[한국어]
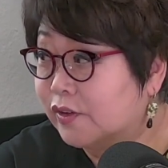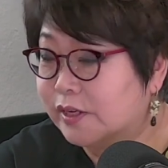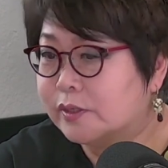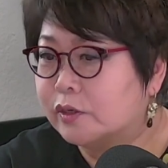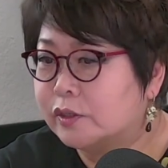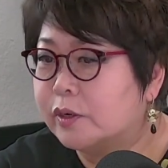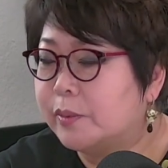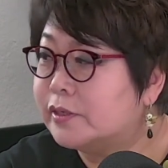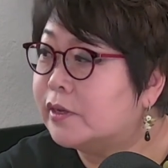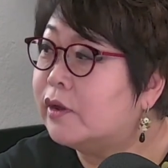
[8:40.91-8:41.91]
그래서 네.
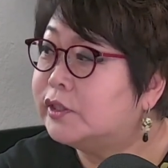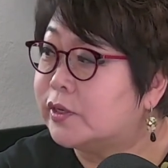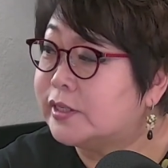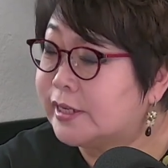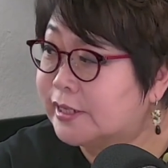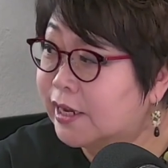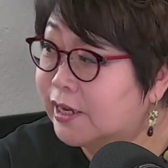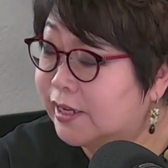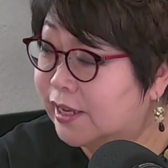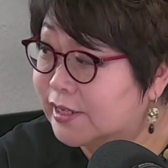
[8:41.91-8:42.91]
그러면서 전세
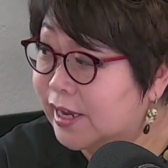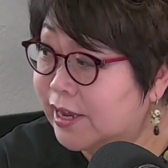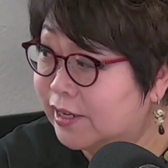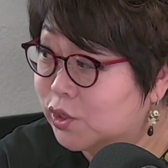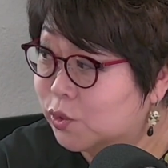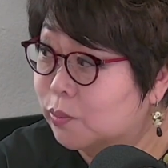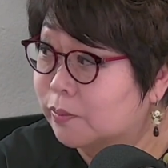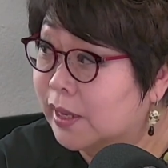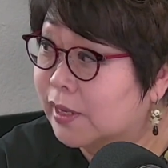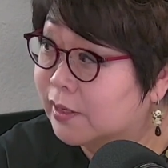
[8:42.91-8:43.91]
차익 차익이
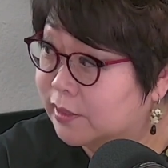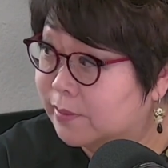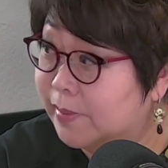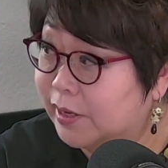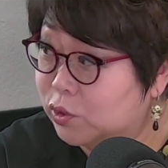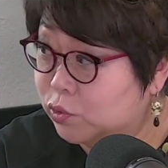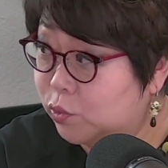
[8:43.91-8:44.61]
좀 금액이 음.